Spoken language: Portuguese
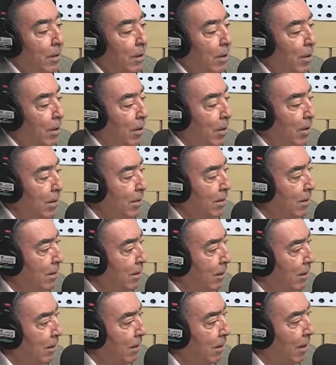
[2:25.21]

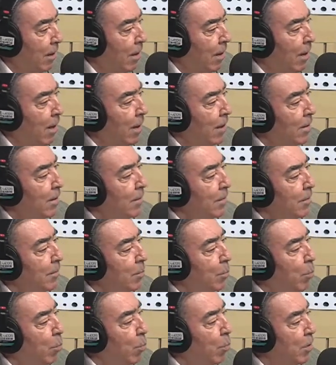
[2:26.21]
crítica literária,
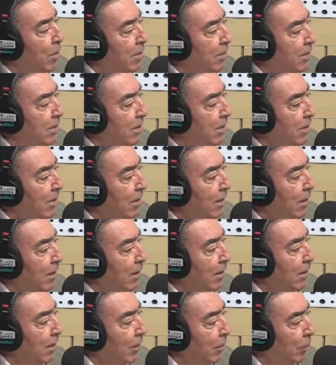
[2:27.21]
poesia
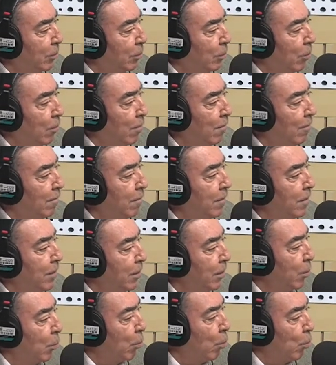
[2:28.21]
jovem
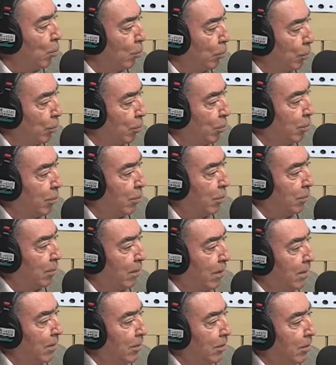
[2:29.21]
e contos,
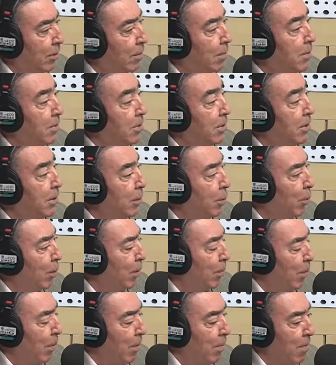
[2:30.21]
não é? Chama-se
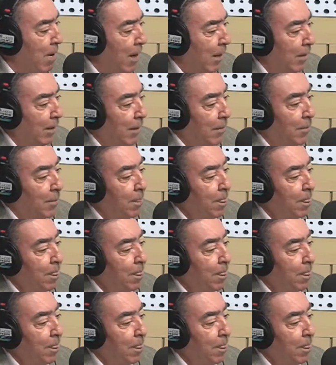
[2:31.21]
editora Primata.